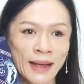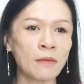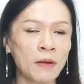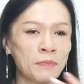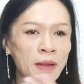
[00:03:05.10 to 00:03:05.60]
นะคะ
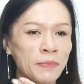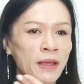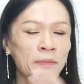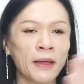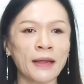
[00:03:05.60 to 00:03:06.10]
มาเปรียบเทีย
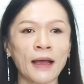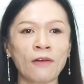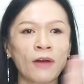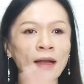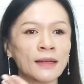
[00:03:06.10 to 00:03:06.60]
บกันนะคะ
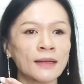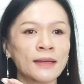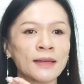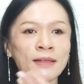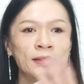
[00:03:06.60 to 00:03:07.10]
ว่า
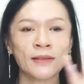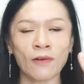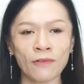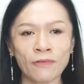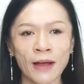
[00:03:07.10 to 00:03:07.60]
สอง
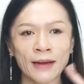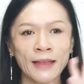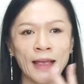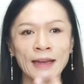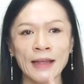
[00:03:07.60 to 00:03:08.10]
ฝั่งนี้
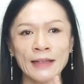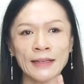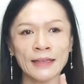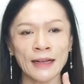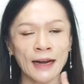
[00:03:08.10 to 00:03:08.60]
อันไหน
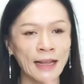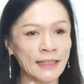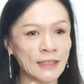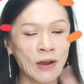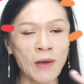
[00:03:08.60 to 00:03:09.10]
ใครจะ
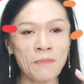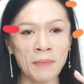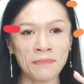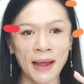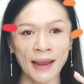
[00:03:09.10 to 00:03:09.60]
ชอบแบบ
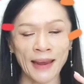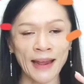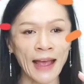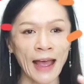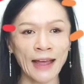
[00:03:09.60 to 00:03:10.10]
ไหนนะ
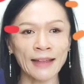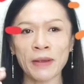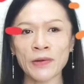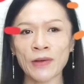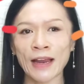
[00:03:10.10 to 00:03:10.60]
คะไป
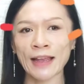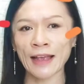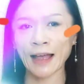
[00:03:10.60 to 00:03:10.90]
ดูกันเลย